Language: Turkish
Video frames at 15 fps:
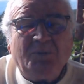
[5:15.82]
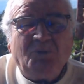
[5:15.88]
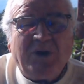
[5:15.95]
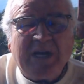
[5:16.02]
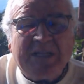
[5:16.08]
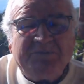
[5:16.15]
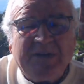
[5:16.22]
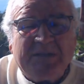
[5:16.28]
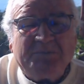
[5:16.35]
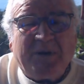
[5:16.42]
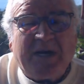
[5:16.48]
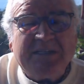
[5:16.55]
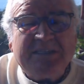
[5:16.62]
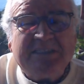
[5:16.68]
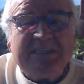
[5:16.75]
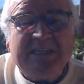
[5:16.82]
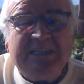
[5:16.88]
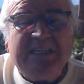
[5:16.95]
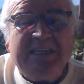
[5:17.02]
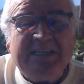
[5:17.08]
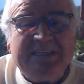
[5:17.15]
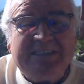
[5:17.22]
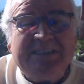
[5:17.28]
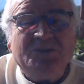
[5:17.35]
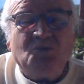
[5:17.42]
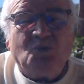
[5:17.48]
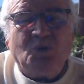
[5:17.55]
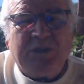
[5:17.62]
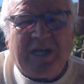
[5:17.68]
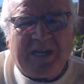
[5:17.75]
muhalefet partisi lideri için
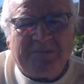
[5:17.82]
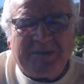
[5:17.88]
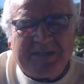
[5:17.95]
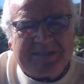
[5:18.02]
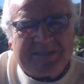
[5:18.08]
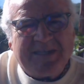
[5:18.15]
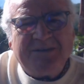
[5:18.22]
kullanamaz